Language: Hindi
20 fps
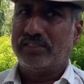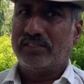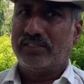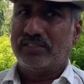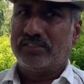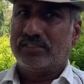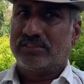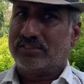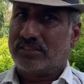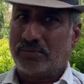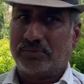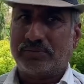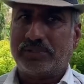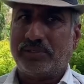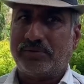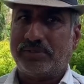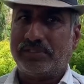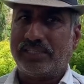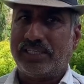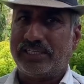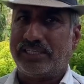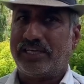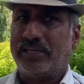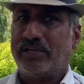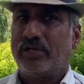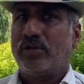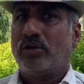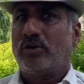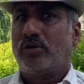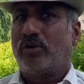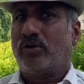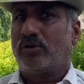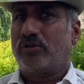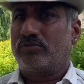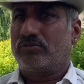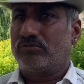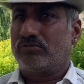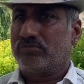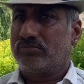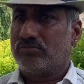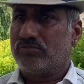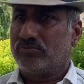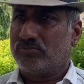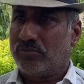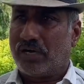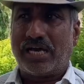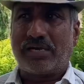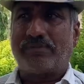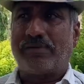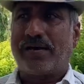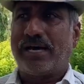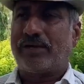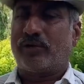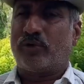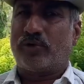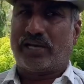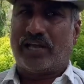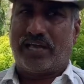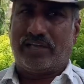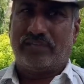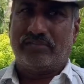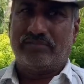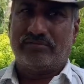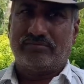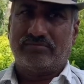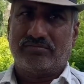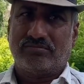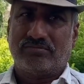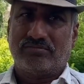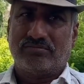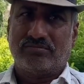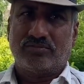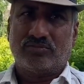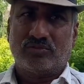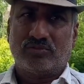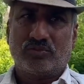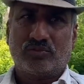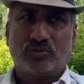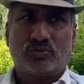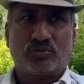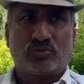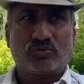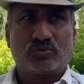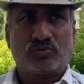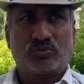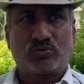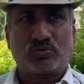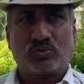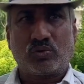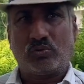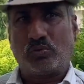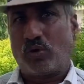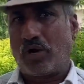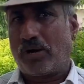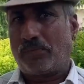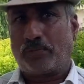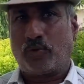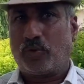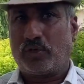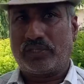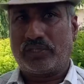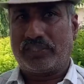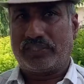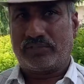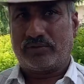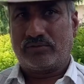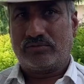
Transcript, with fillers: हाँ सबसे बढ़िया ये हाँ और बार बार हो रहा है हाँ जी तो वो आप गोलियां दो